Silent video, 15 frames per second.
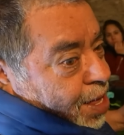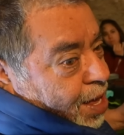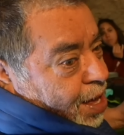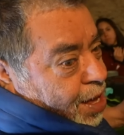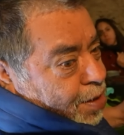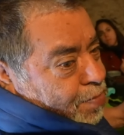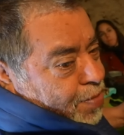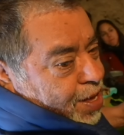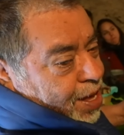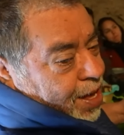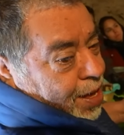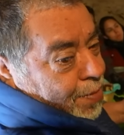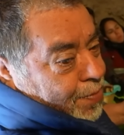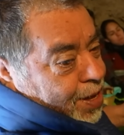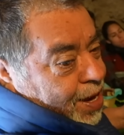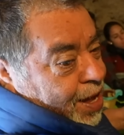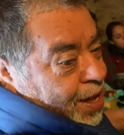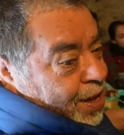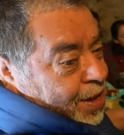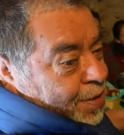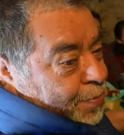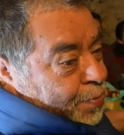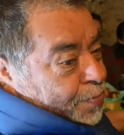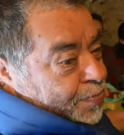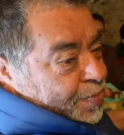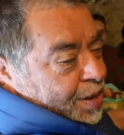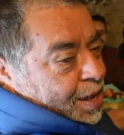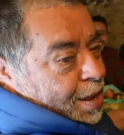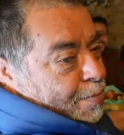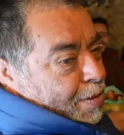ay, Miguel, mira.
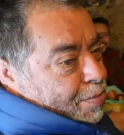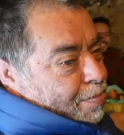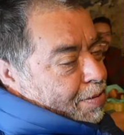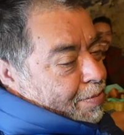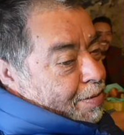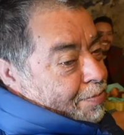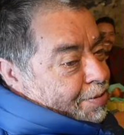Jamás me habían